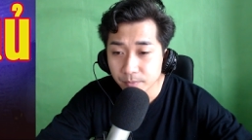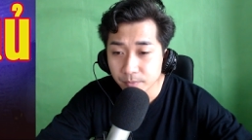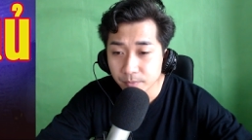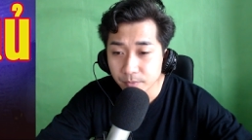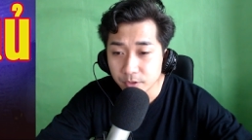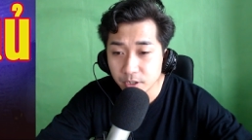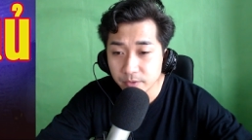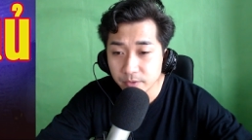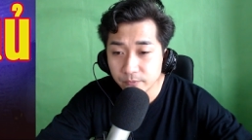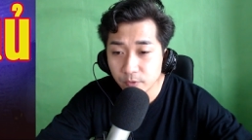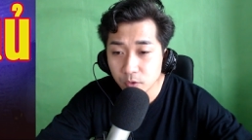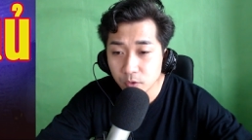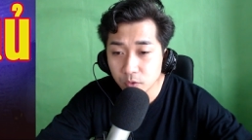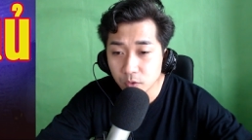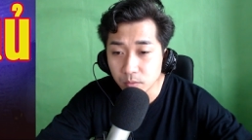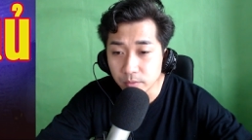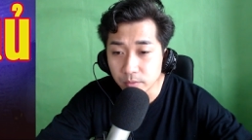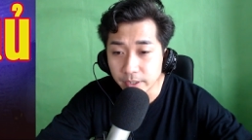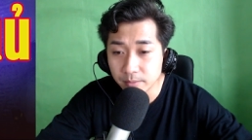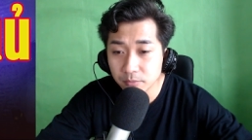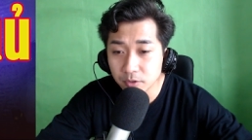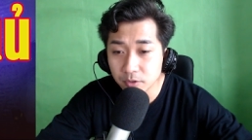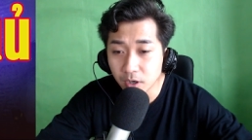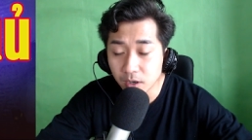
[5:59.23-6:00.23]
Hay,
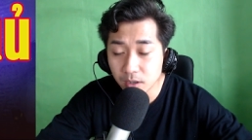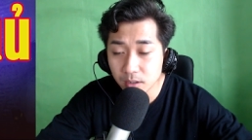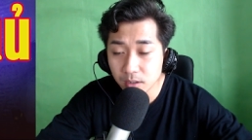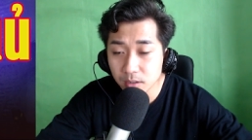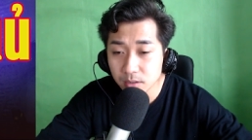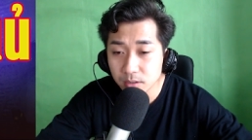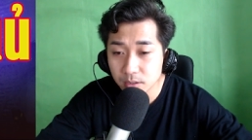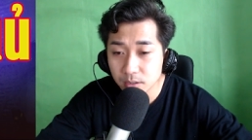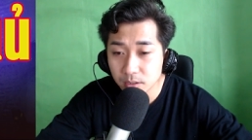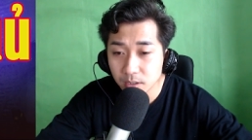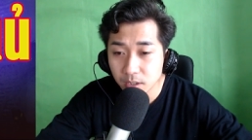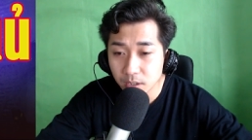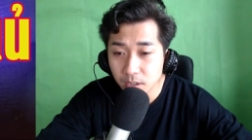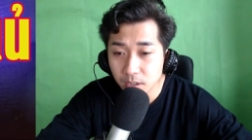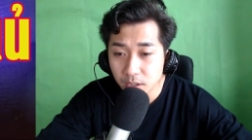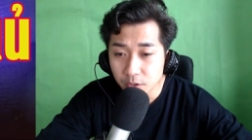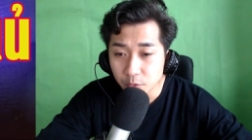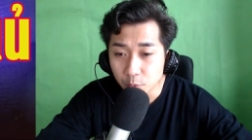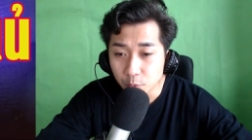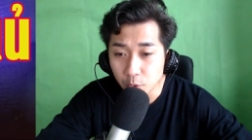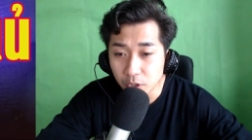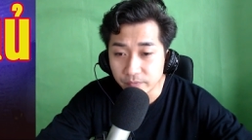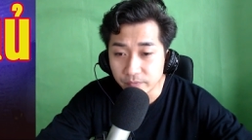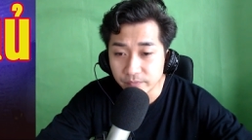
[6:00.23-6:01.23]
những cơ
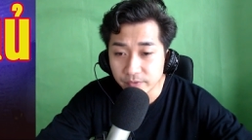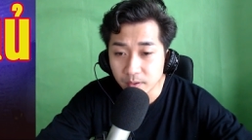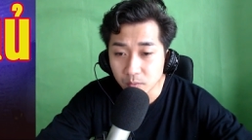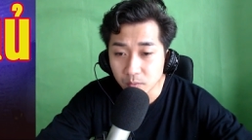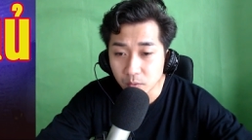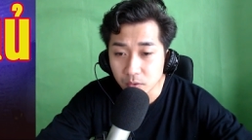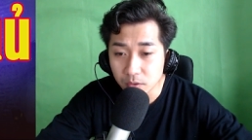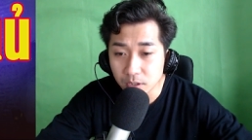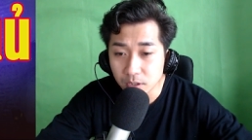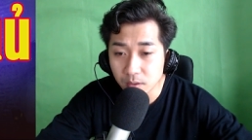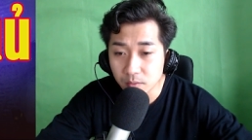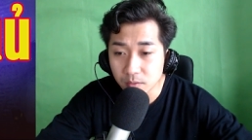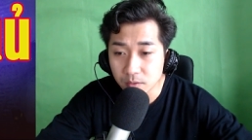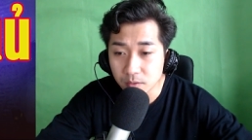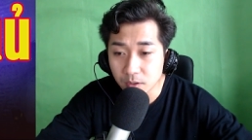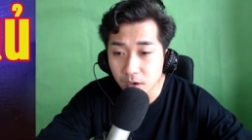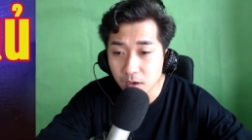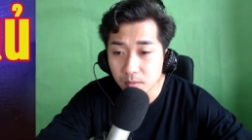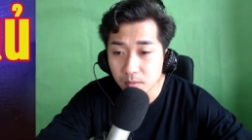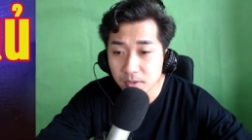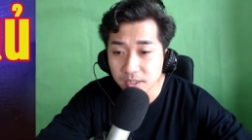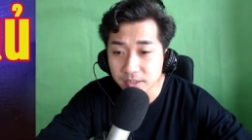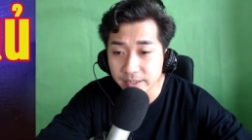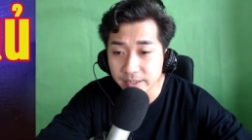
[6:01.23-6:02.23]
hội bất ngờ
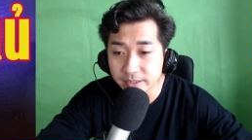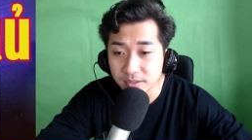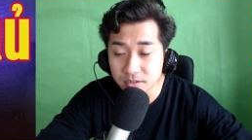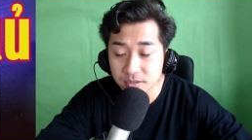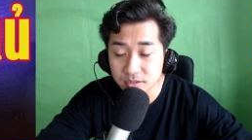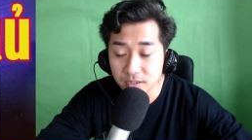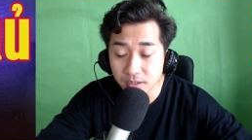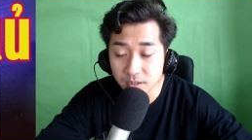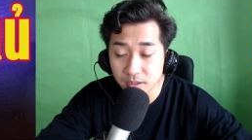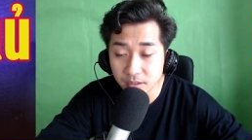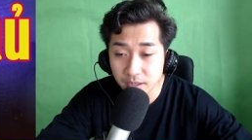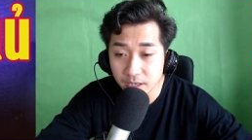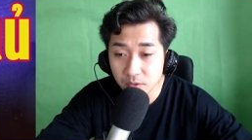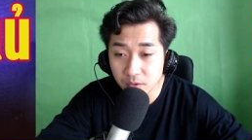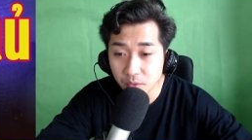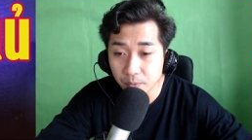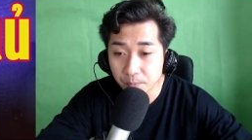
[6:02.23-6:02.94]
không có nguy hiểm cũng